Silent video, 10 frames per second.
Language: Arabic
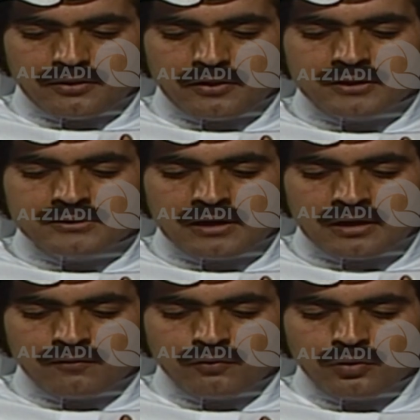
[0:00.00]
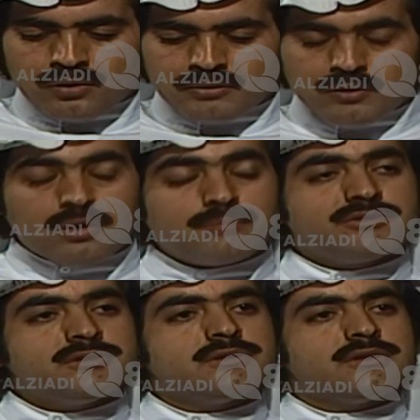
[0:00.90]

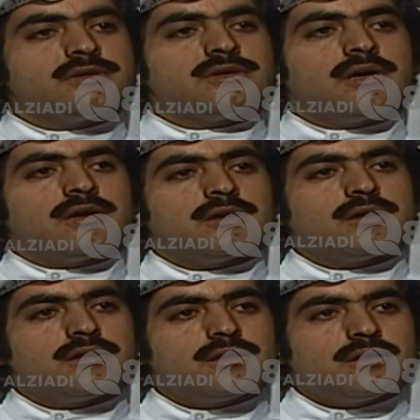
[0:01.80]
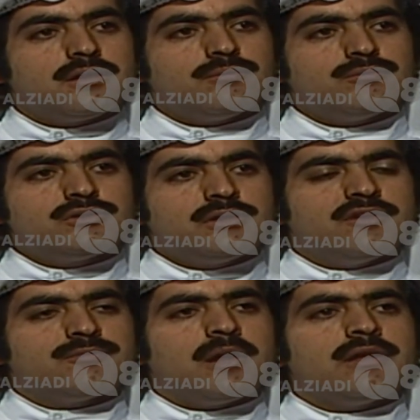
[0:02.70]
3150 دقيقة مدة
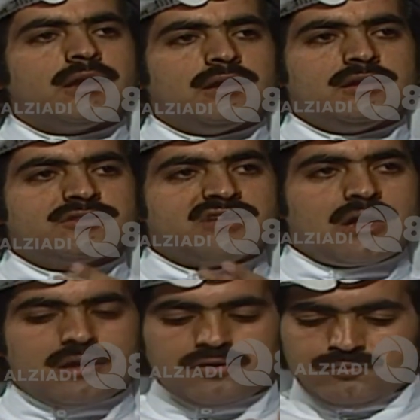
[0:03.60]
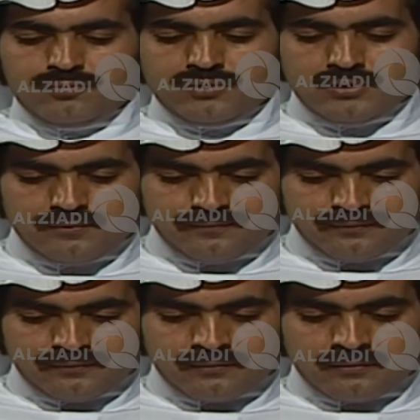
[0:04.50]
إجمالية للإرسال الأسبوعي
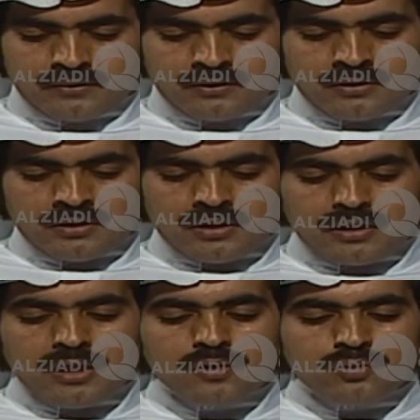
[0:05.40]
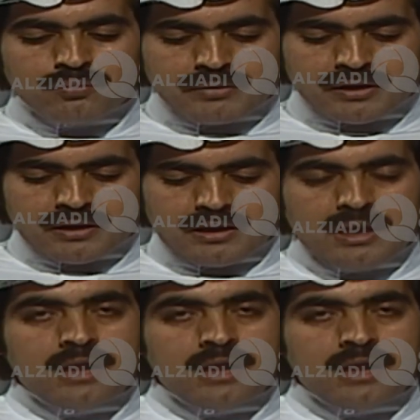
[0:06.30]
راح يكون منها